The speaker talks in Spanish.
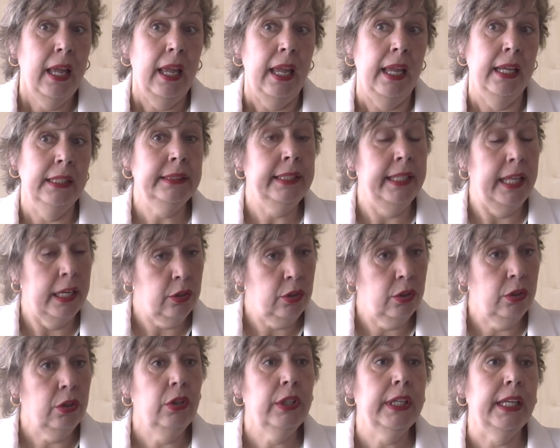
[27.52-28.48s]
Es
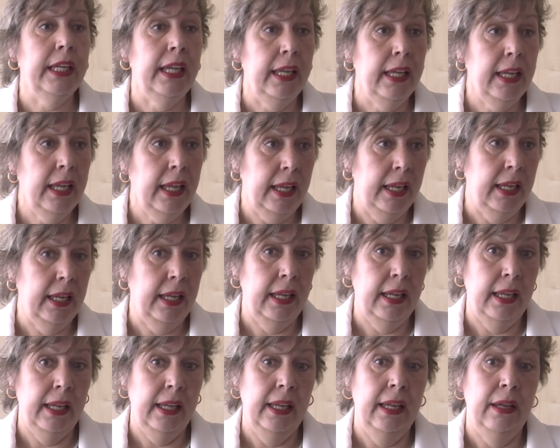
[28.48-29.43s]
cierto que
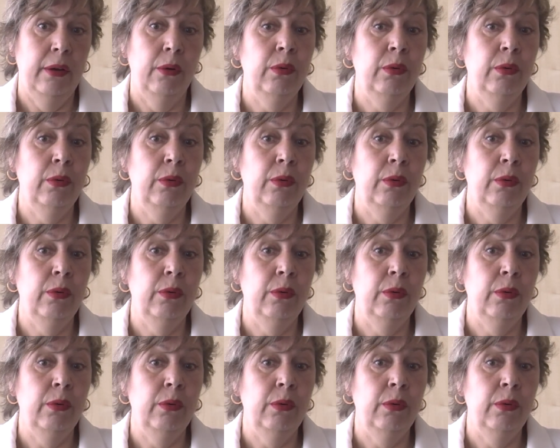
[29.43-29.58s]
eh,